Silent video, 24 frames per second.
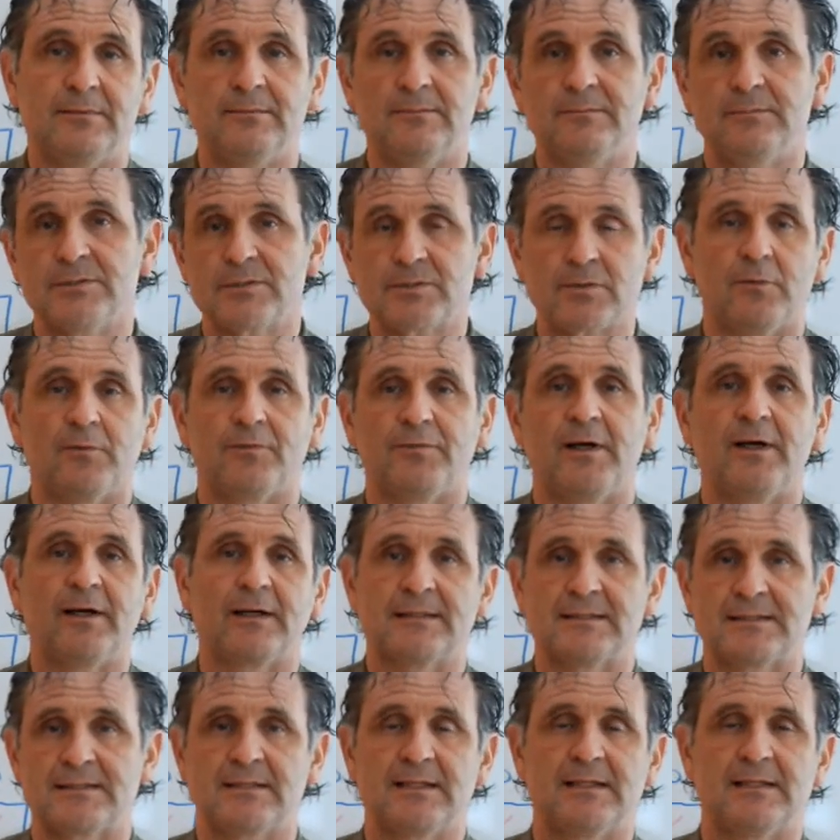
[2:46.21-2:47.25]
Le chauffeur
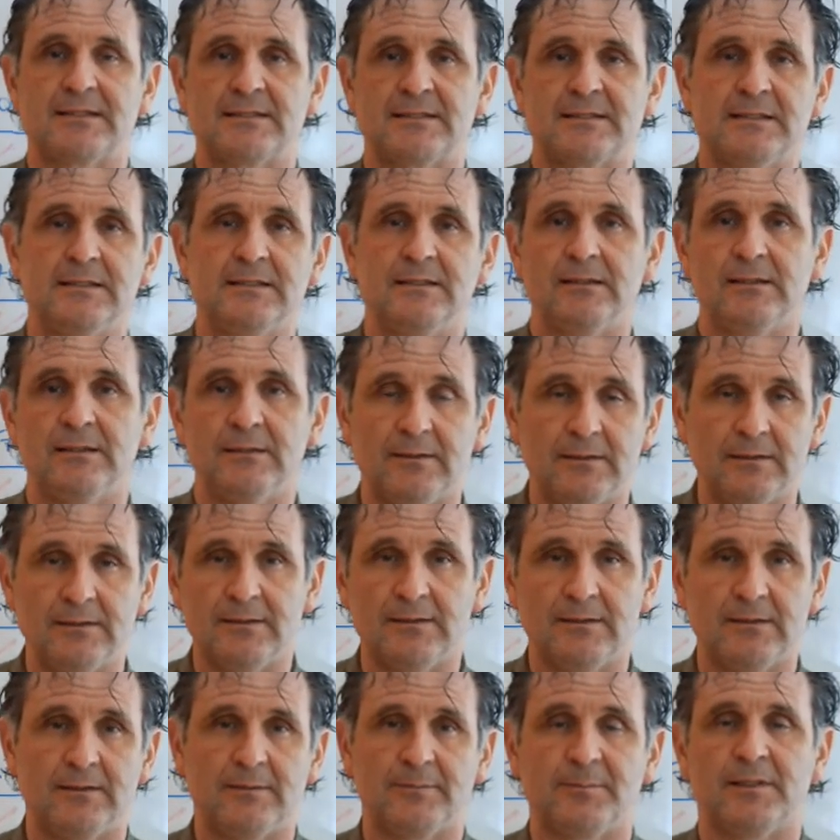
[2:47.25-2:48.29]
restait assis euh,
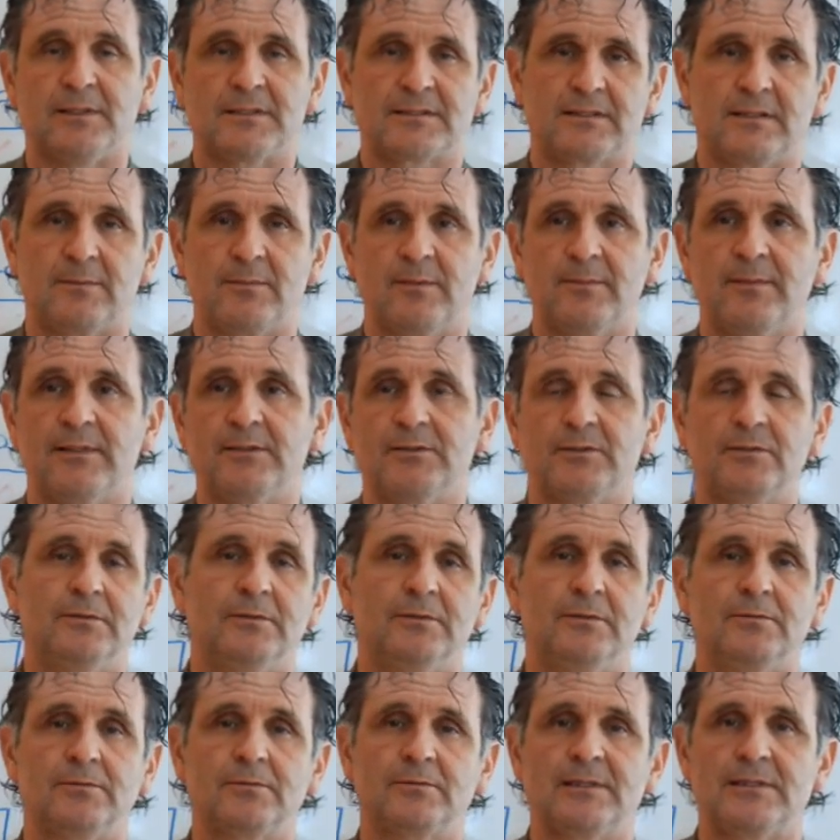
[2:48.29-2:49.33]
euh, passablement
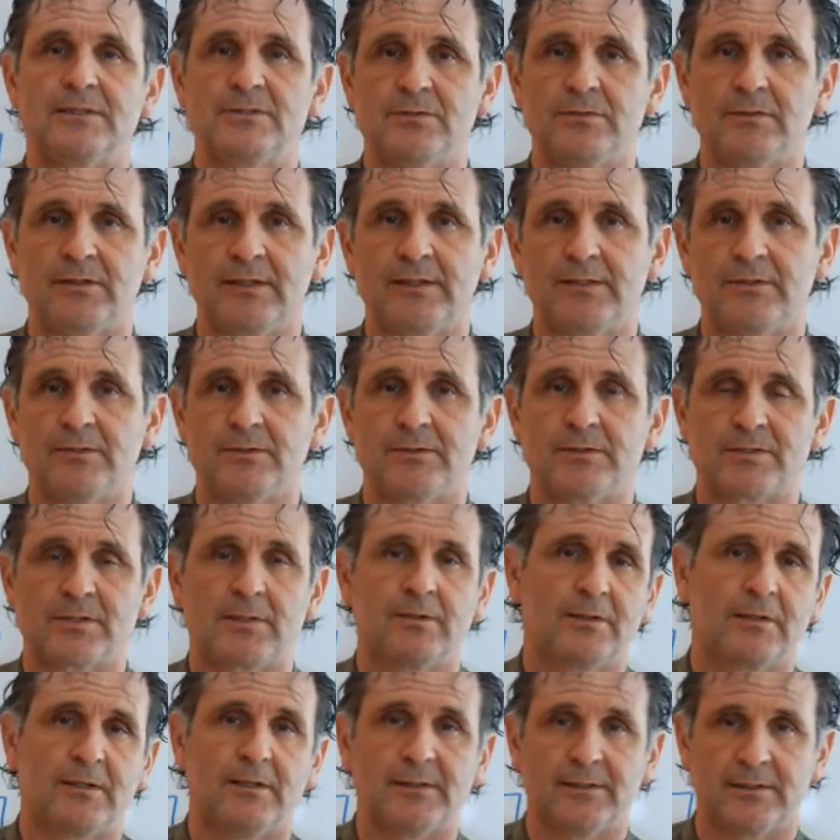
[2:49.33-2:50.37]
toute la durée de
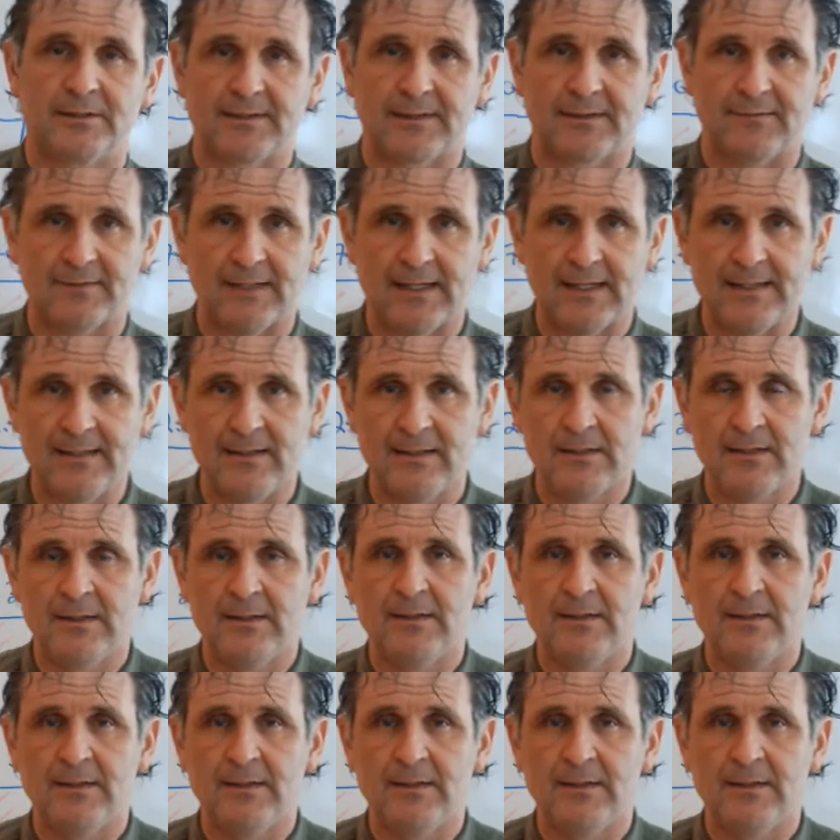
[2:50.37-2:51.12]
son corps de travail.